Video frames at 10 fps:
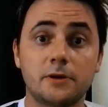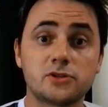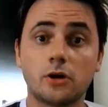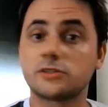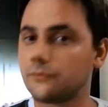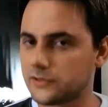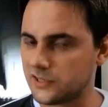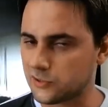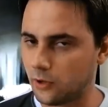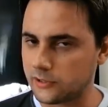Pessoal, e se
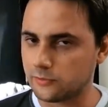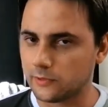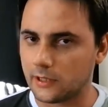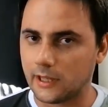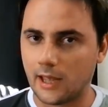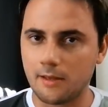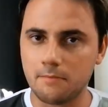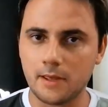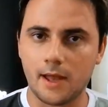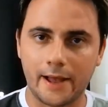vocês gostam de
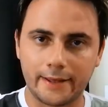game,